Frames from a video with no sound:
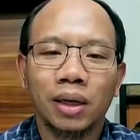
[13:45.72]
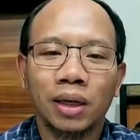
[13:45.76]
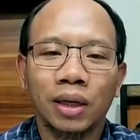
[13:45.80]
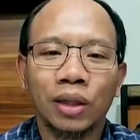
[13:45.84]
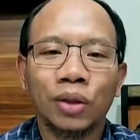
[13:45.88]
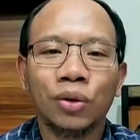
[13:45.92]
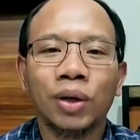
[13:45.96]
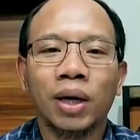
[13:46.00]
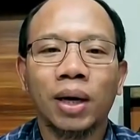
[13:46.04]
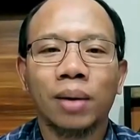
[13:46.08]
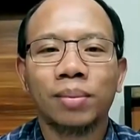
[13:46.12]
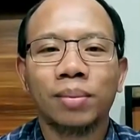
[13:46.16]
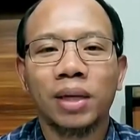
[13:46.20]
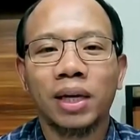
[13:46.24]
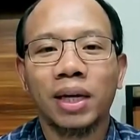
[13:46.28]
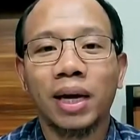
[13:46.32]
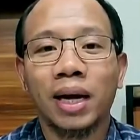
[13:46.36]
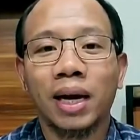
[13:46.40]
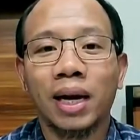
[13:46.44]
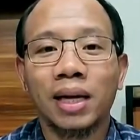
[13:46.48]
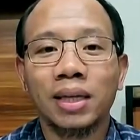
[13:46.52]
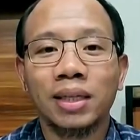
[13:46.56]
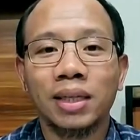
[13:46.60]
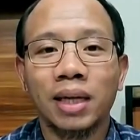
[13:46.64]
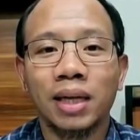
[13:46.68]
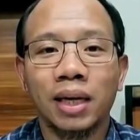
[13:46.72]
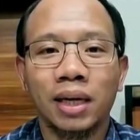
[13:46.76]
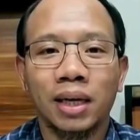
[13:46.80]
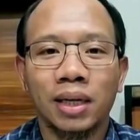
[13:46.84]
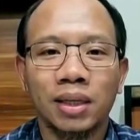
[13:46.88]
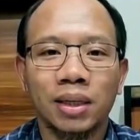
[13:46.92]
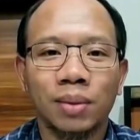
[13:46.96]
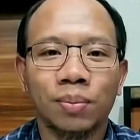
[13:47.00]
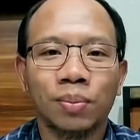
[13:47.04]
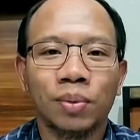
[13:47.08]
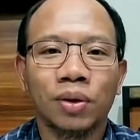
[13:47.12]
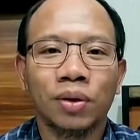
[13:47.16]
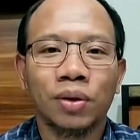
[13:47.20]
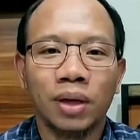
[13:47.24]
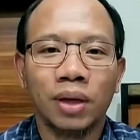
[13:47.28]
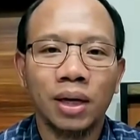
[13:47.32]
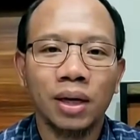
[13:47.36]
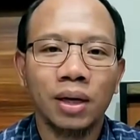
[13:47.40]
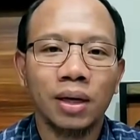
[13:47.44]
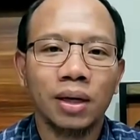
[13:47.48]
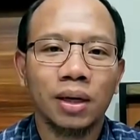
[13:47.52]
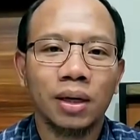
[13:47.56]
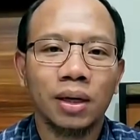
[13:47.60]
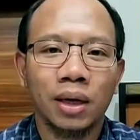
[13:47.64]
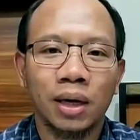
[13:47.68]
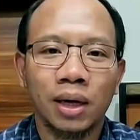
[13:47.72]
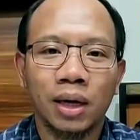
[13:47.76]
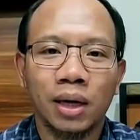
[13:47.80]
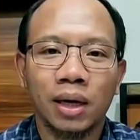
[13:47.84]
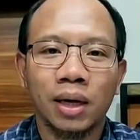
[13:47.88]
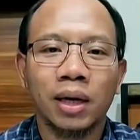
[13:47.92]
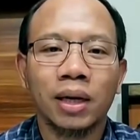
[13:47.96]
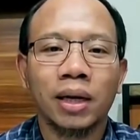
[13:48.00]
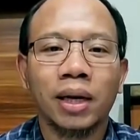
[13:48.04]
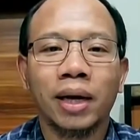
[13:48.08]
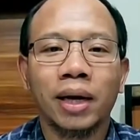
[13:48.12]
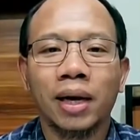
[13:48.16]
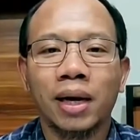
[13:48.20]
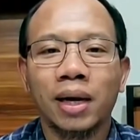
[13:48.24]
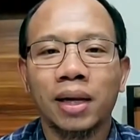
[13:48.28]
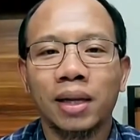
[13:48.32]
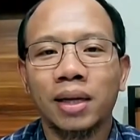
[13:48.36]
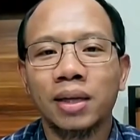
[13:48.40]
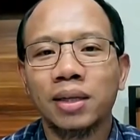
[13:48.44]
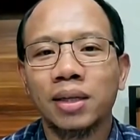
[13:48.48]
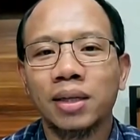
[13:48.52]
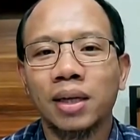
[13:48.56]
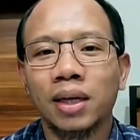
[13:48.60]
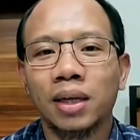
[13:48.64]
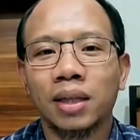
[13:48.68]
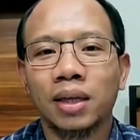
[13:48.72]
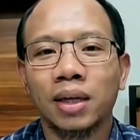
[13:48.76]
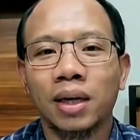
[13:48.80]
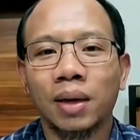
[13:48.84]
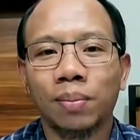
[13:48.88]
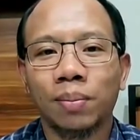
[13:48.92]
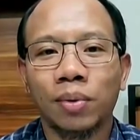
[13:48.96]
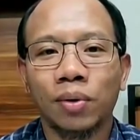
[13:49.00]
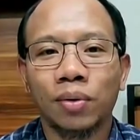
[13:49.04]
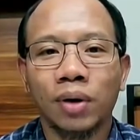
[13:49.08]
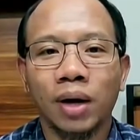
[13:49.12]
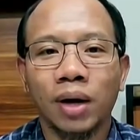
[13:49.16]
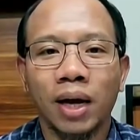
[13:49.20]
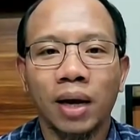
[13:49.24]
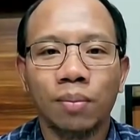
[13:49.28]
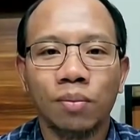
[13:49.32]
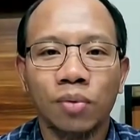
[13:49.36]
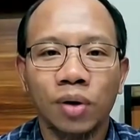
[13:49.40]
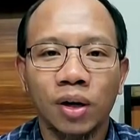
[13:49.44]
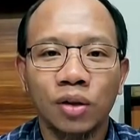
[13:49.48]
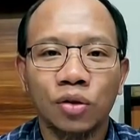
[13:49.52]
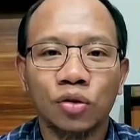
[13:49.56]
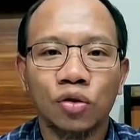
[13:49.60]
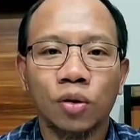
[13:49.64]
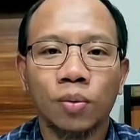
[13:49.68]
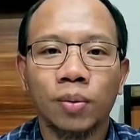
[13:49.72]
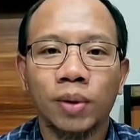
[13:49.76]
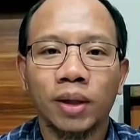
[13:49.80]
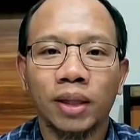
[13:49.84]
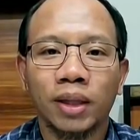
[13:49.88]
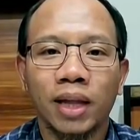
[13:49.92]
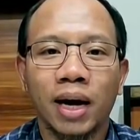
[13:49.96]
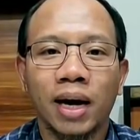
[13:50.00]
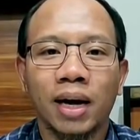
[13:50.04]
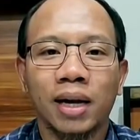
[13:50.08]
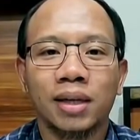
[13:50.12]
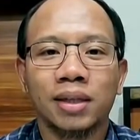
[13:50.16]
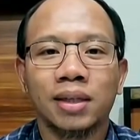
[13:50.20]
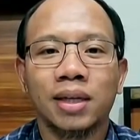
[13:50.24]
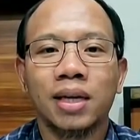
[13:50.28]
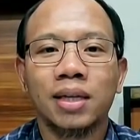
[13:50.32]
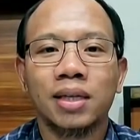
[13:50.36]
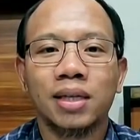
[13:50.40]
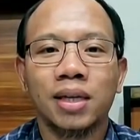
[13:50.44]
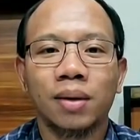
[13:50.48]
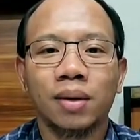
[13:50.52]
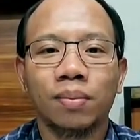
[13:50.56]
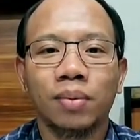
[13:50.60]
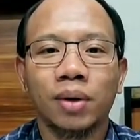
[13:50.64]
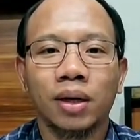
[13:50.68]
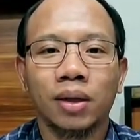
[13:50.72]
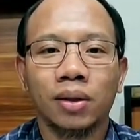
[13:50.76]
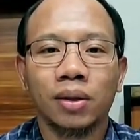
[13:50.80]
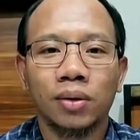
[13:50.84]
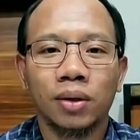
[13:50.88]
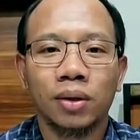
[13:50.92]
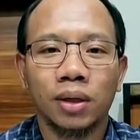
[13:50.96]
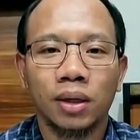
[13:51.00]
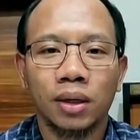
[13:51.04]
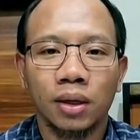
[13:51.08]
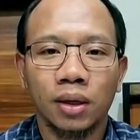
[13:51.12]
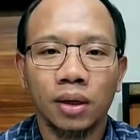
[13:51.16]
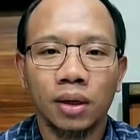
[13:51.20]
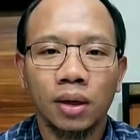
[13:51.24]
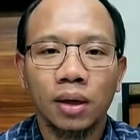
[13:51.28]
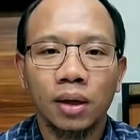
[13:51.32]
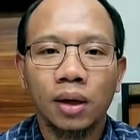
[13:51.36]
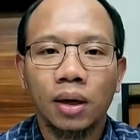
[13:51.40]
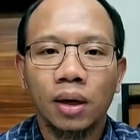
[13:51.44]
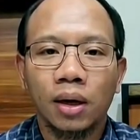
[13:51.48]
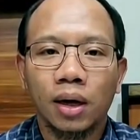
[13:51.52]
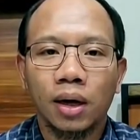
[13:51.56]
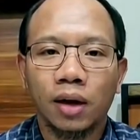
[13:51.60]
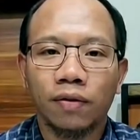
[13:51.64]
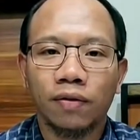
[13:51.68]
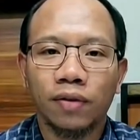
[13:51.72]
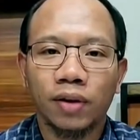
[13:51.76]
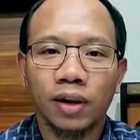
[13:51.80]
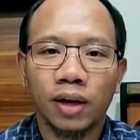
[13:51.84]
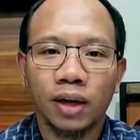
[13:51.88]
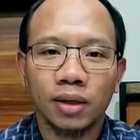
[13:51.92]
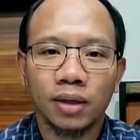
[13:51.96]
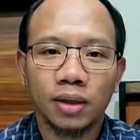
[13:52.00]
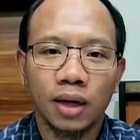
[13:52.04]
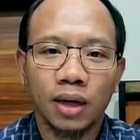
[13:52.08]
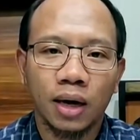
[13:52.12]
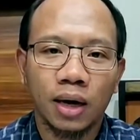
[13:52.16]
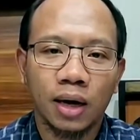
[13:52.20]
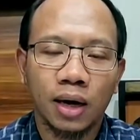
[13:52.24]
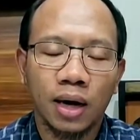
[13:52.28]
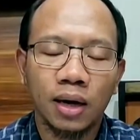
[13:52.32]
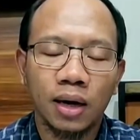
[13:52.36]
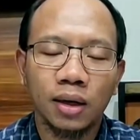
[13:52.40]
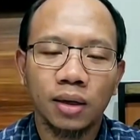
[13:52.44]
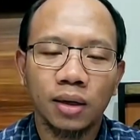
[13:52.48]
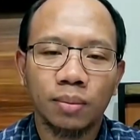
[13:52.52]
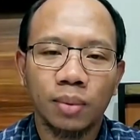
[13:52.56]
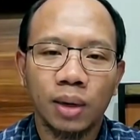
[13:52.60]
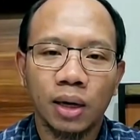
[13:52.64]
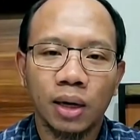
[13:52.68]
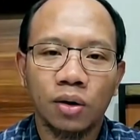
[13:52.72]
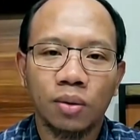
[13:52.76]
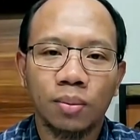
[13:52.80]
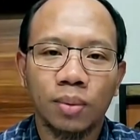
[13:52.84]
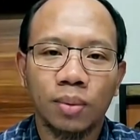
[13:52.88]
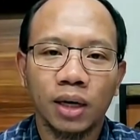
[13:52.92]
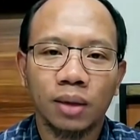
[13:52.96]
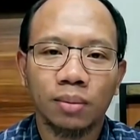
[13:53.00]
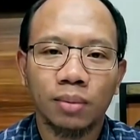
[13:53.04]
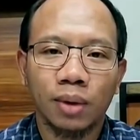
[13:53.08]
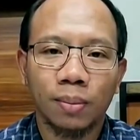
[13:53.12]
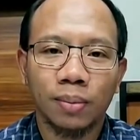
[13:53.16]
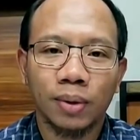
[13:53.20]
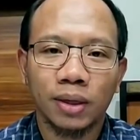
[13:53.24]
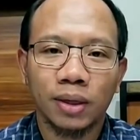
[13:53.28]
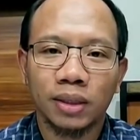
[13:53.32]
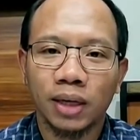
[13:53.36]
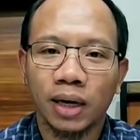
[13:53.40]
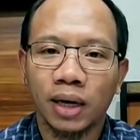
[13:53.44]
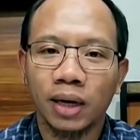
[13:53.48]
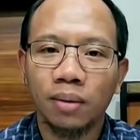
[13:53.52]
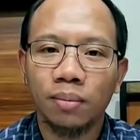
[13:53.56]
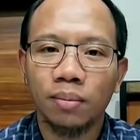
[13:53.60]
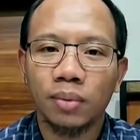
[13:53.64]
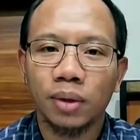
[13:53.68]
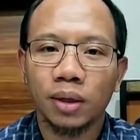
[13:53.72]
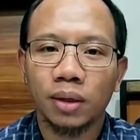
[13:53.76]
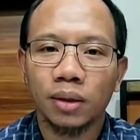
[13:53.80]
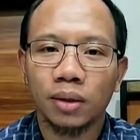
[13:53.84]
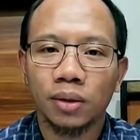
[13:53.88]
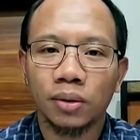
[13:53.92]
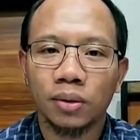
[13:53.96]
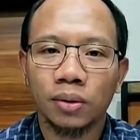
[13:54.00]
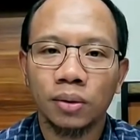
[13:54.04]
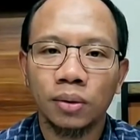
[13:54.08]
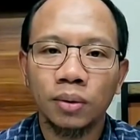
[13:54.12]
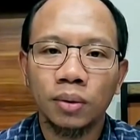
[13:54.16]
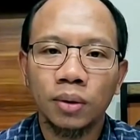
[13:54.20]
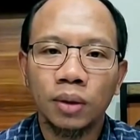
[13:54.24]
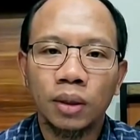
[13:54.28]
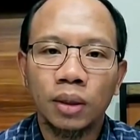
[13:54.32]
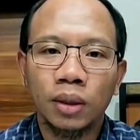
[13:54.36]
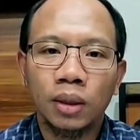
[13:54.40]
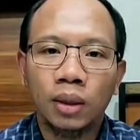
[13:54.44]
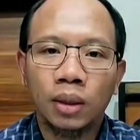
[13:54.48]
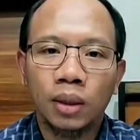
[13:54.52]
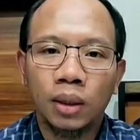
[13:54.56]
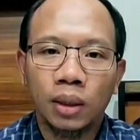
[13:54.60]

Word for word: itu yang menjadi alasan ya sebetulnya yang idealnya sih ya tidak perlu naik. Mungkin cukup ditahan saja begitu di level yang sekarang 5,5 persen begitu. Okay.